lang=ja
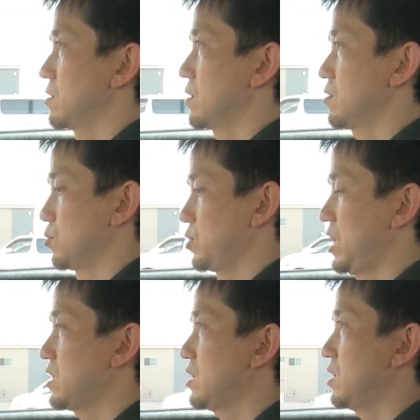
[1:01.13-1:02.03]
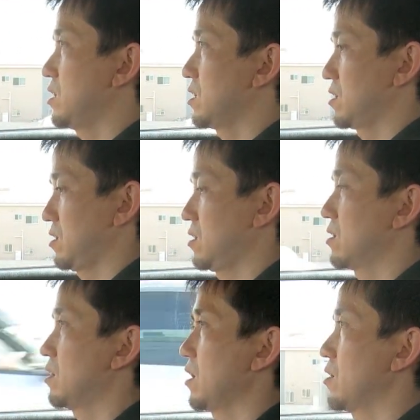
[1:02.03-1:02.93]
あとブレーキ、
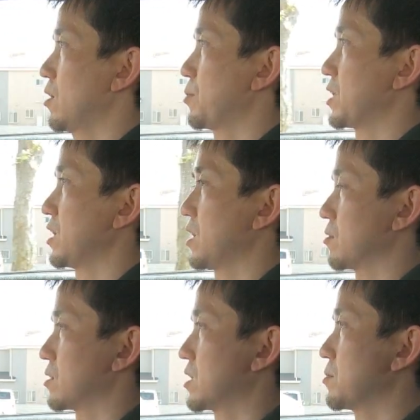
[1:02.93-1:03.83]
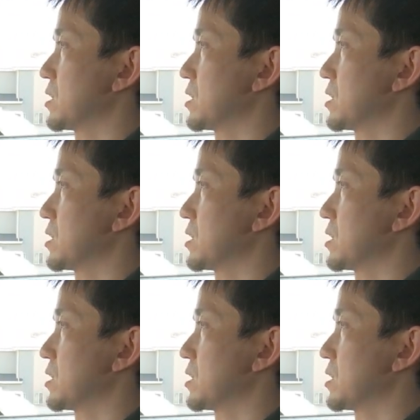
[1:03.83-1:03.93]
結構やっぱね、結構効き